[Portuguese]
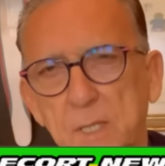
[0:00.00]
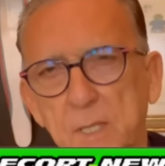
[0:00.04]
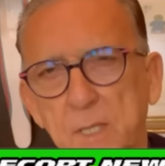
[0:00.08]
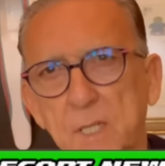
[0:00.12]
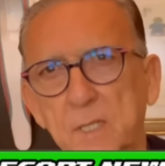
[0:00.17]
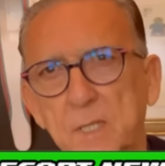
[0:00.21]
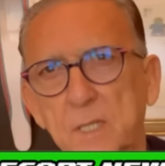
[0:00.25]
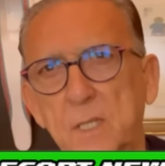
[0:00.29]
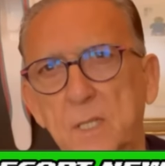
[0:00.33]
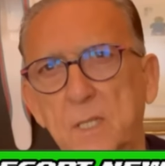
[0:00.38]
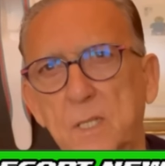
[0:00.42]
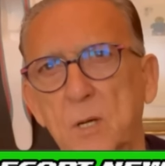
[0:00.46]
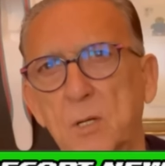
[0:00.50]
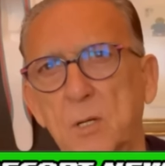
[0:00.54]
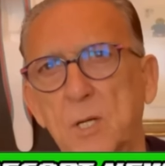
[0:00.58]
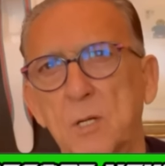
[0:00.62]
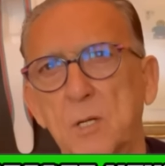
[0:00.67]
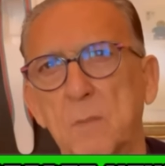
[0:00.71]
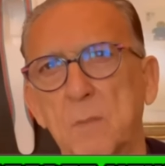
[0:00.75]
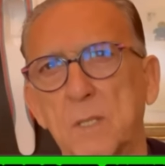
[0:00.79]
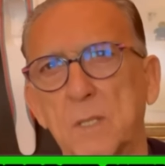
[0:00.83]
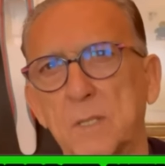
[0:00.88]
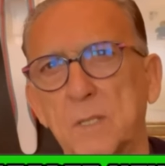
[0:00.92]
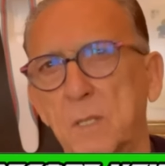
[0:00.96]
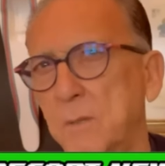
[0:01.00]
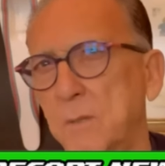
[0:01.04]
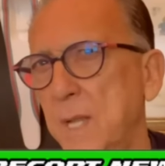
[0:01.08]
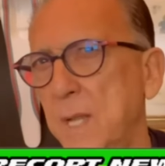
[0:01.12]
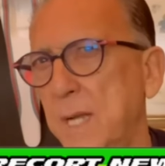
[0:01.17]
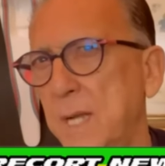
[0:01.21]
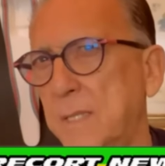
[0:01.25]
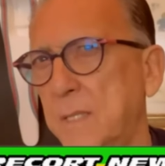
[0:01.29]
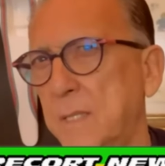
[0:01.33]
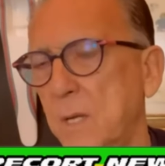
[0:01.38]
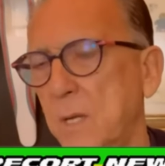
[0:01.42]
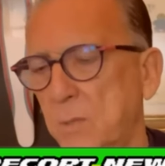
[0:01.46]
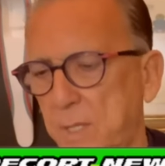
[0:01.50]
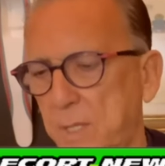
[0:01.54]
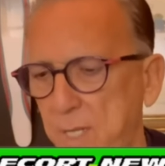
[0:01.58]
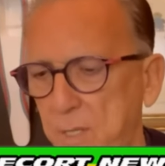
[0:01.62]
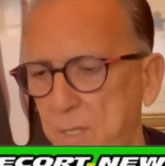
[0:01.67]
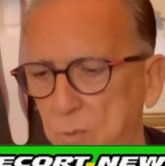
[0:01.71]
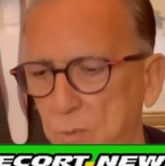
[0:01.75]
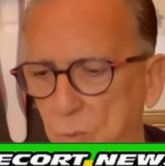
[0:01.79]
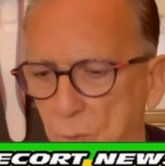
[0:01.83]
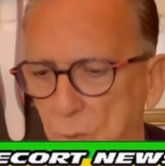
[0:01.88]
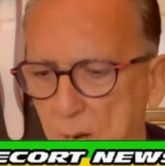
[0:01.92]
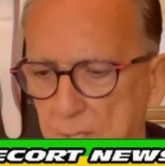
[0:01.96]
do Manchester City, tem alguém do Manchester United, tem
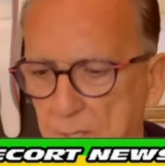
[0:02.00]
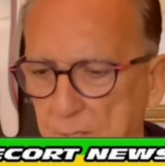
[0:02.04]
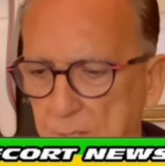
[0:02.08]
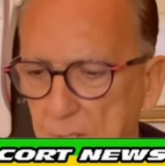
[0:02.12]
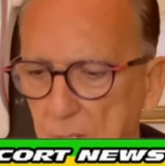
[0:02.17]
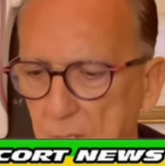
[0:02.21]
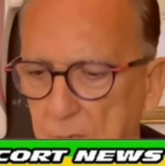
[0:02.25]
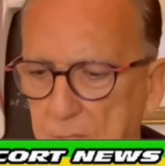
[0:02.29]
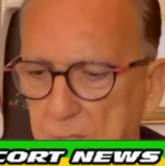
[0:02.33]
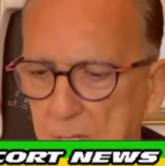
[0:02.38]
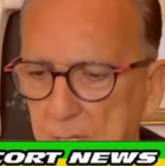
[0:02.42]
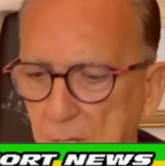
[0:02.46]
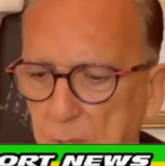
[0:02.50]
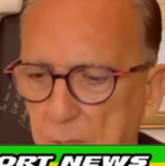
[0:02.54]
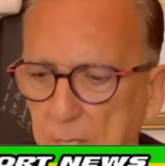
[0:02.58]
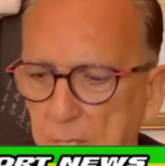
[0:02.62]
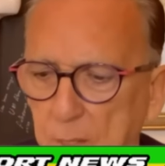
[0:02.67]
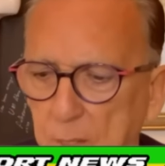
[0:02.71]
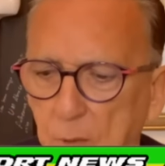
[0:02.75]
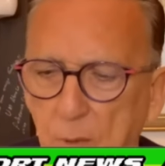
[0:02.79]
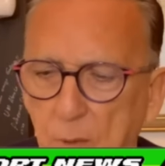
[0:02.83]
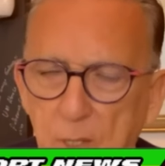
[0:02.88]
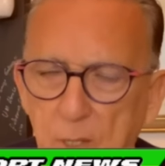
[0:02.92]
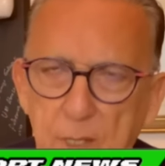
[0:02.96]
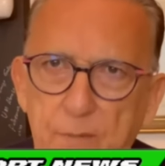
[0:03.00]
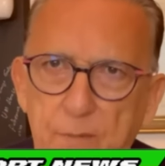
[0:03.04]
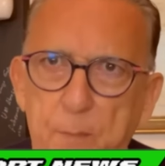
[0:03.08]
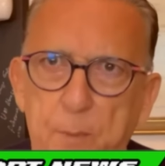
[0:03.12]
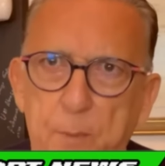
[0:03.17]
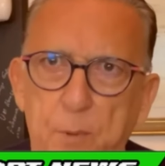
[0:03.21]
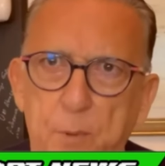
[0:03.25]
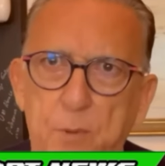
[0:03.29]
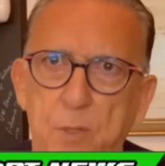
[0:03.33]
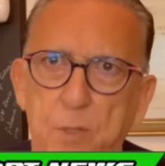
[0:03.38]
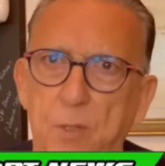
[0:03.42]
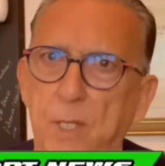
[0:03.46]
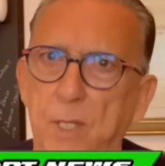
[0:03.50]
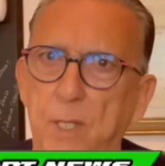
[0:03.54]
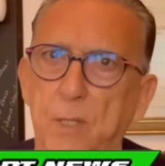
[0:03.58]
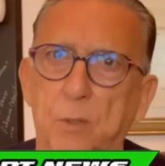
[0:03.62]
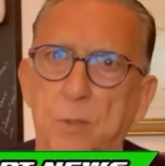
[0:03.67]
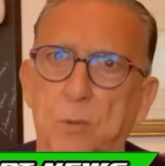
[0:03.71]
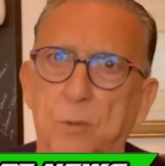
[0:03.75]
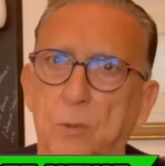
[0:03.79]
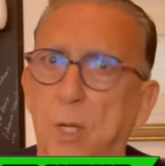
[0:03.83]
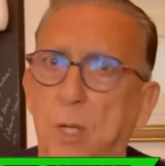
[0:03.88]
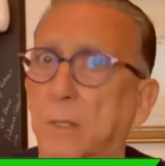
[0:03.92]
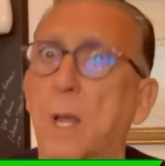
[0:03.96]
alguém do Arsenal, tem alguém do Liverpool, tem
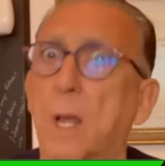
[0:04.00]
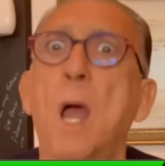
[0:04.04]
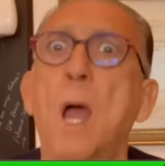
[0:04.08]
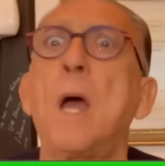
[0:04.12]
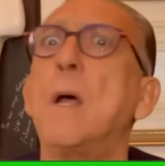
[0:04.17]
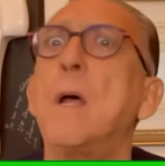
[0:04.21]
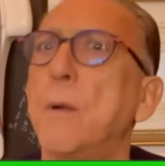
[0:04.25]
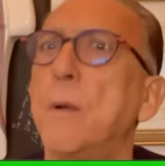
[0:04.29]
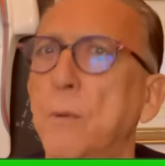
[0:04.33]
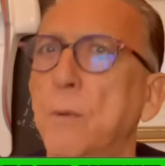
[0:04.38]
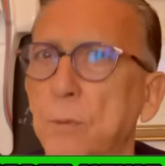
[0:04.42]
alguém do Tottenham.